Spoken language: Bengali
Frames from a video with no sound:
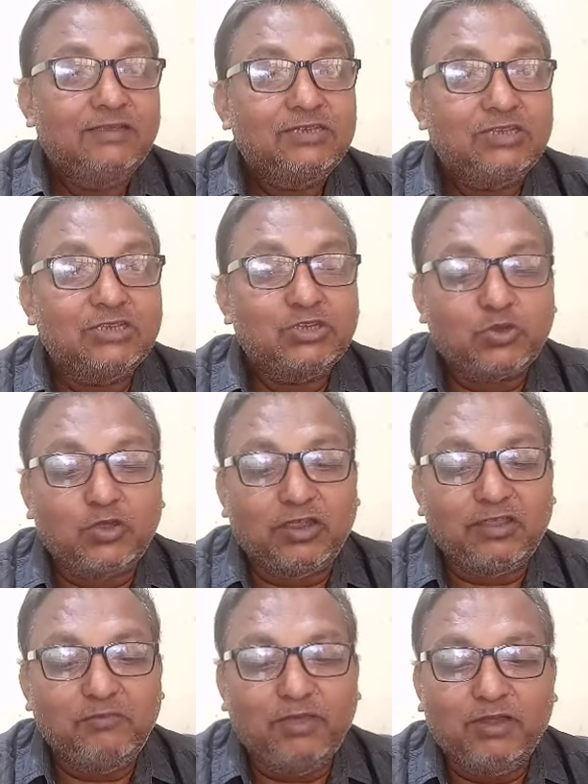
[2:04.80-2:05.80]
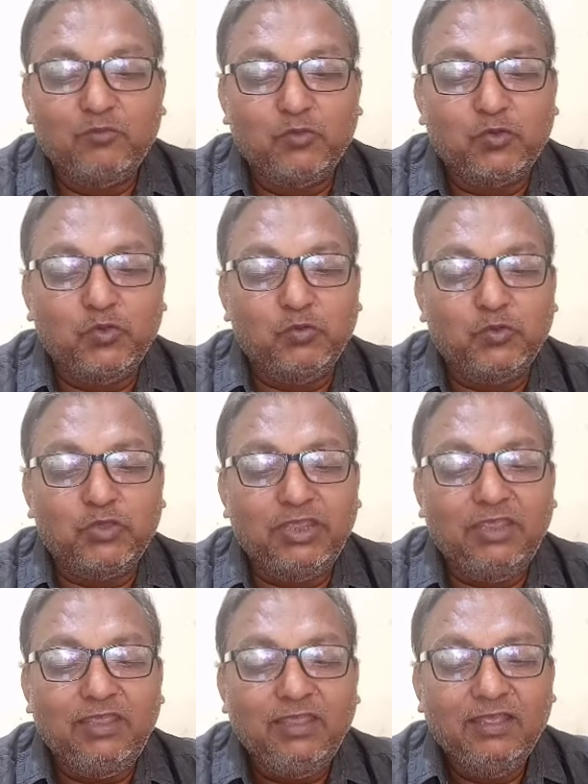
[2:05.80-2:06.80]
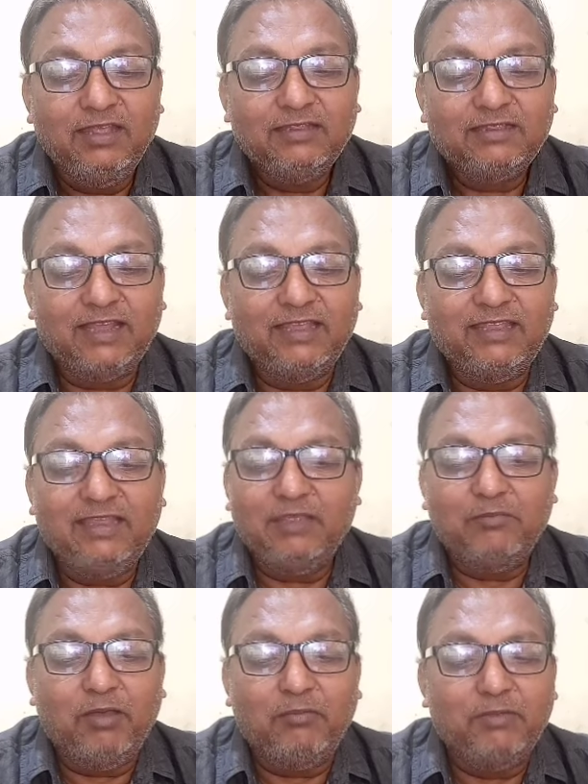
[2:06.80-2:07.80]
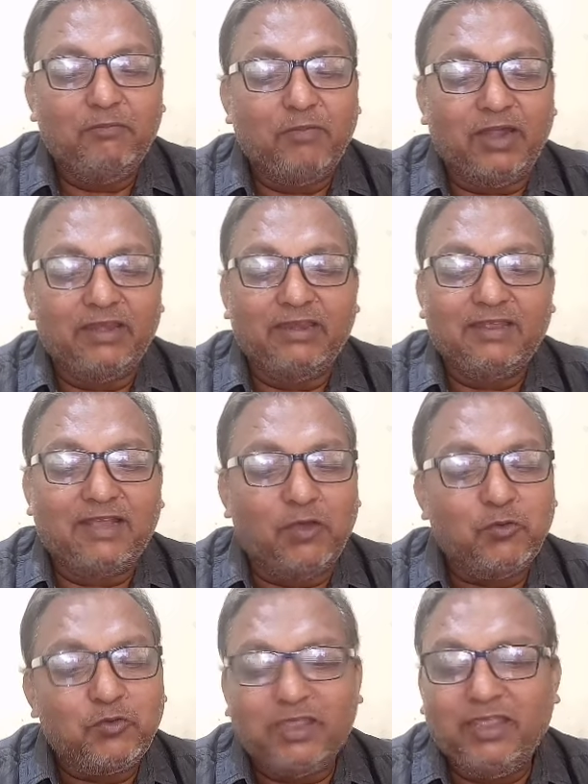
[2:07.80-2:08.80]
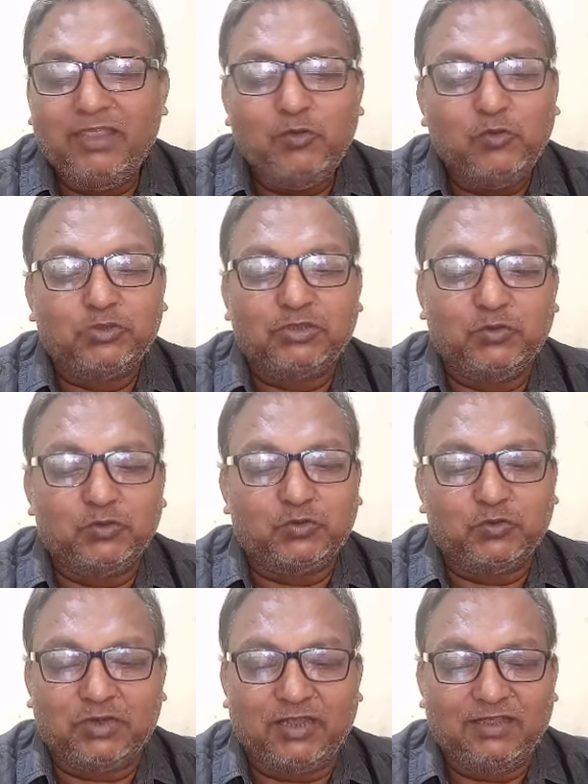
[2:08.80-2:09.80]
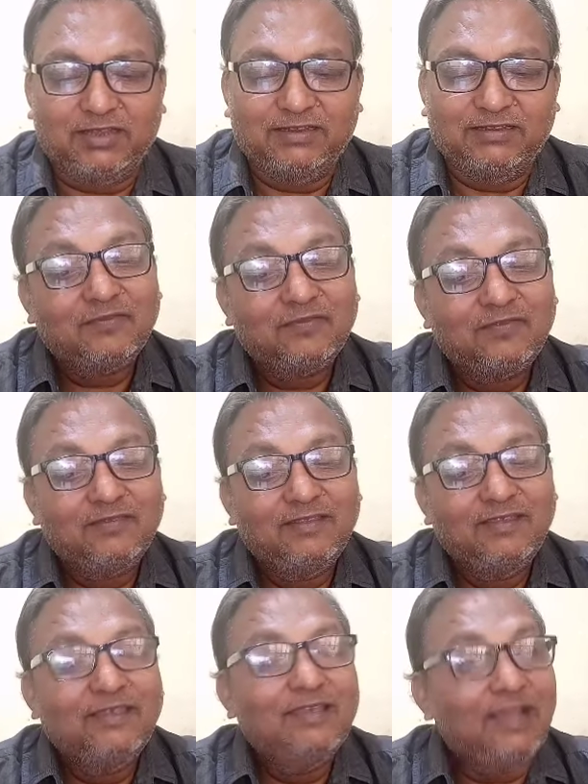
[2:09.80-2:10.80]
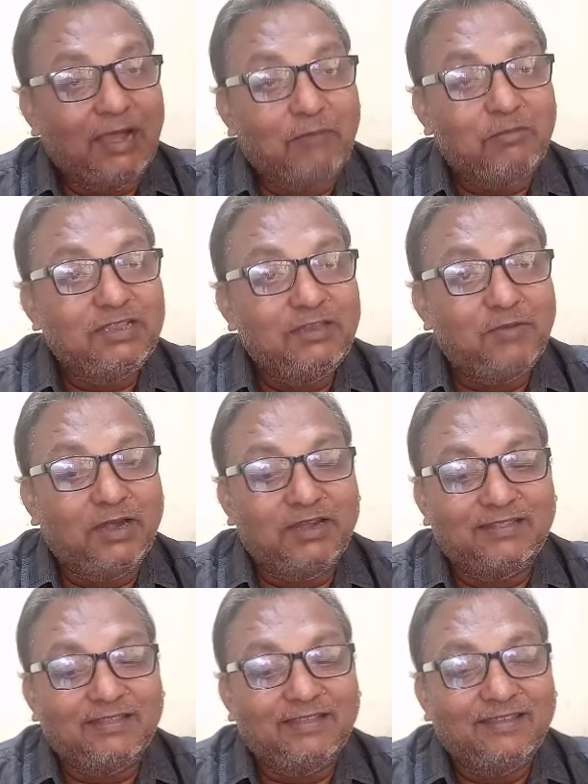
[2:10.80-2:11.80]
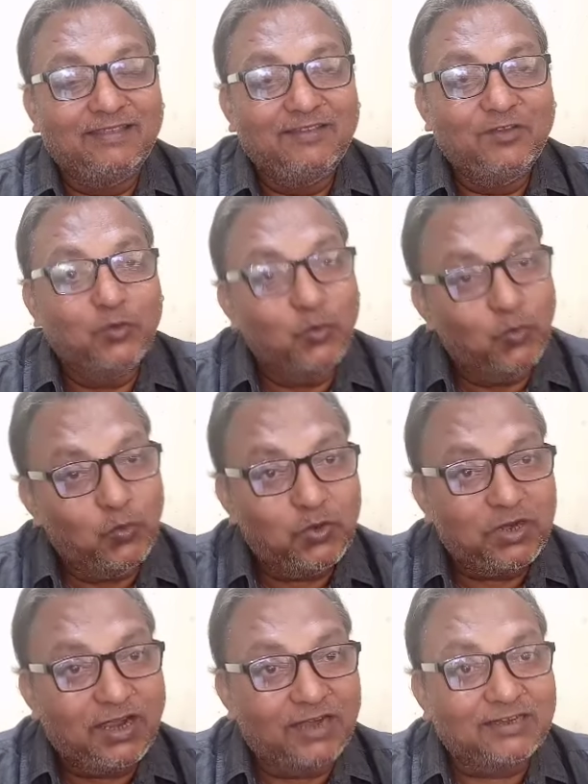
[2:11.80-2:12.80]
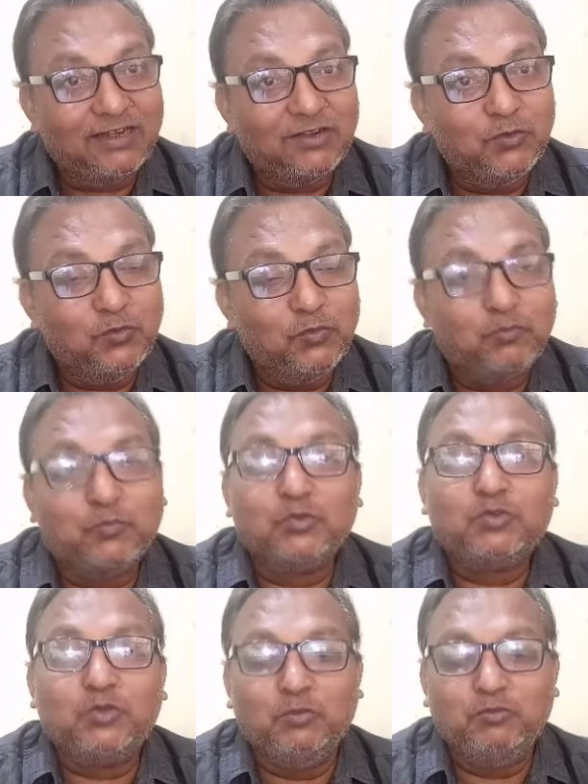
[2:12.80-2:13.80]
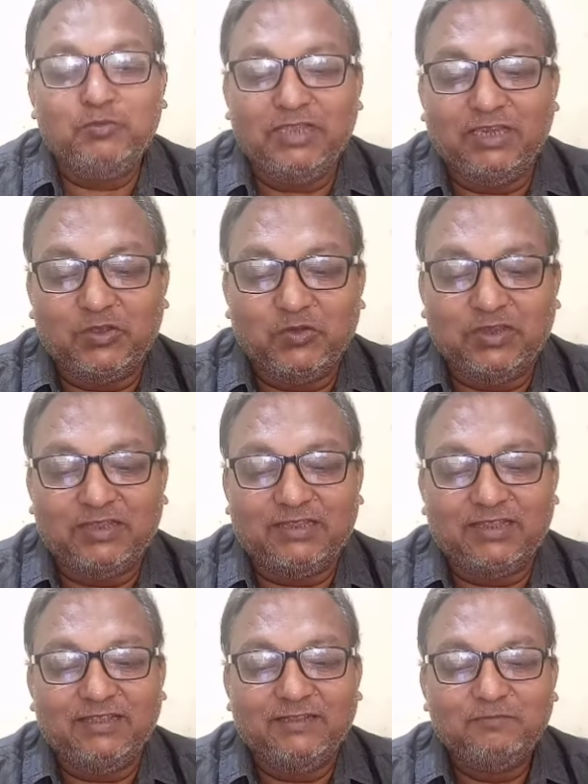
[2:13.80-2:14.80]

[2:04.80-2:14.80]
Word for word: সেজ কাকিমার মুখোমুখি তাই এভাবে বাড়ির কাউকেই হতে হতো না আমাদের বাড়িতে ওর কাটানো প্রথম দিনগুলিতে